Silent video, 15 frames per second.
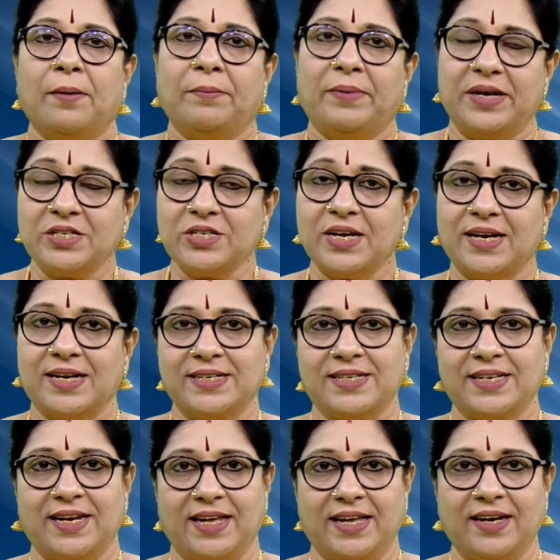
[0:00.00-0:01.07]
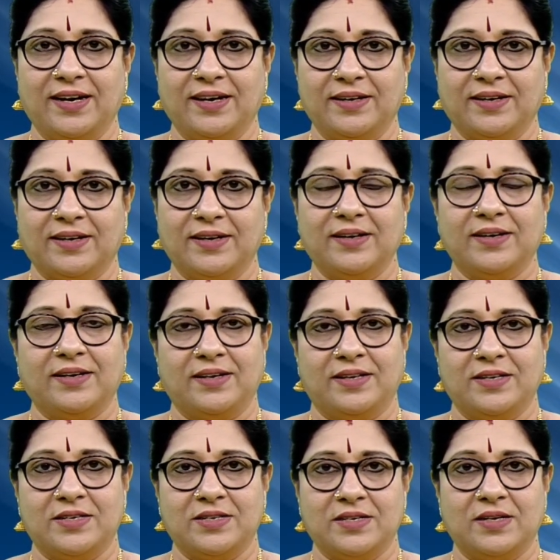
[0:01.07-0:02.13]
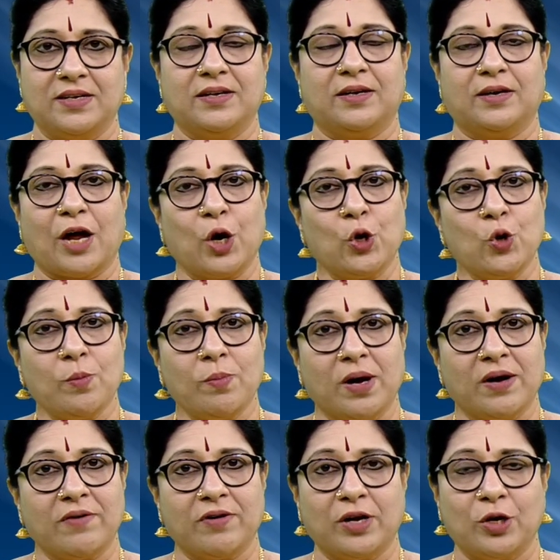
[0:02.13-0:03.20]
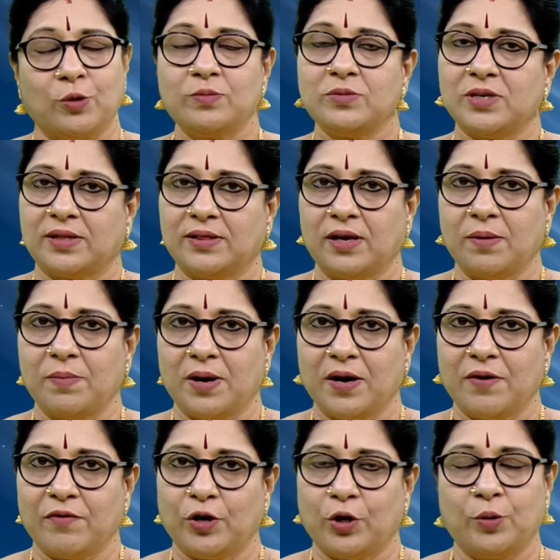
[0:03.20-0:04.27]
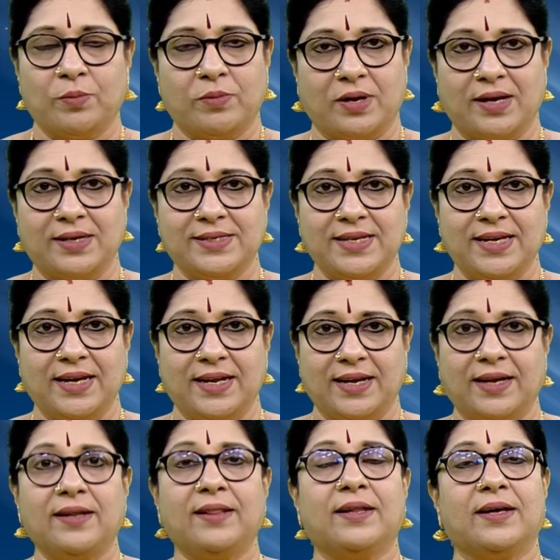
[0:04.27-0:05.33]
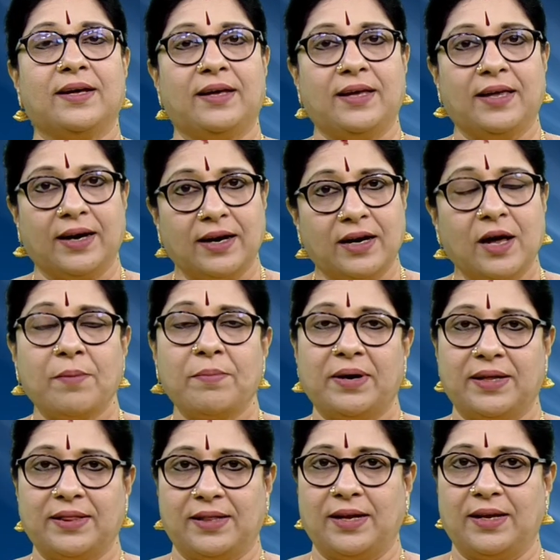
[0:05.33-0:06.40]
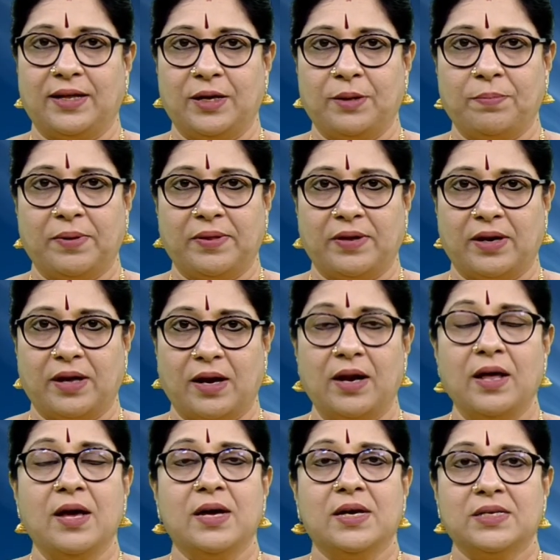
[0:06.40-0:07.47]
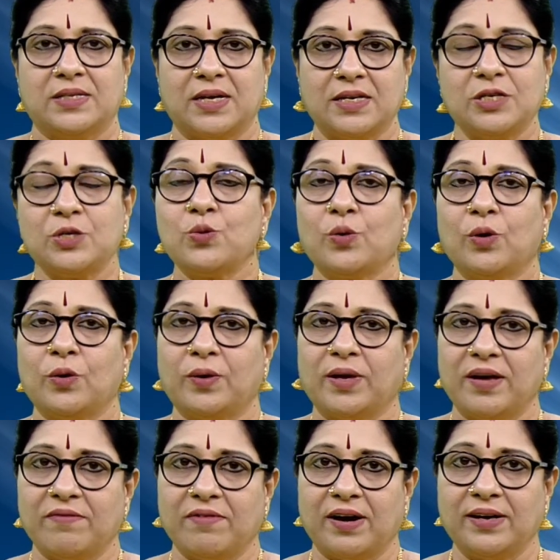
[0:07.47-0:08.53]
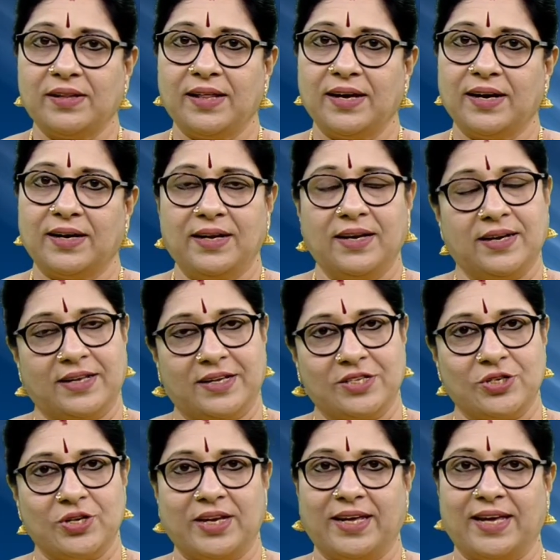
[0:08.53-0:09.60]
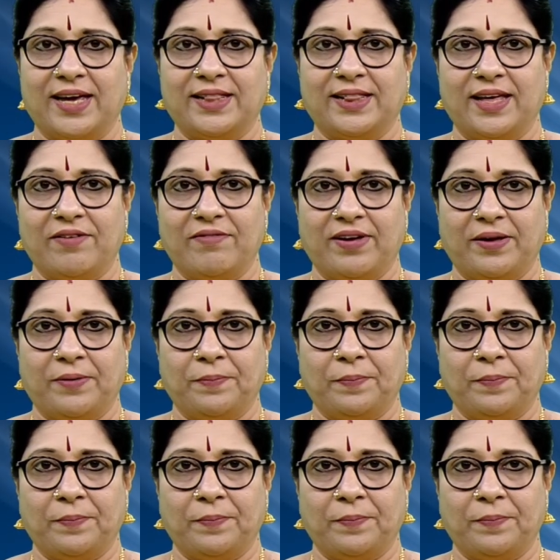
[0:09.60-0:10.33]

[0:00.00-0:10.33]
மேஷ ராசி நேர்களுக்கு இன்று ராகு பகவானும் சந்திர பகவானும் ராசியிலிருந்து இரண்டாம் இடத்தில் இருப்பதனால் சற்று உங்களுடைய வார்த்தைகளில் எச்சரிக்கை தேவை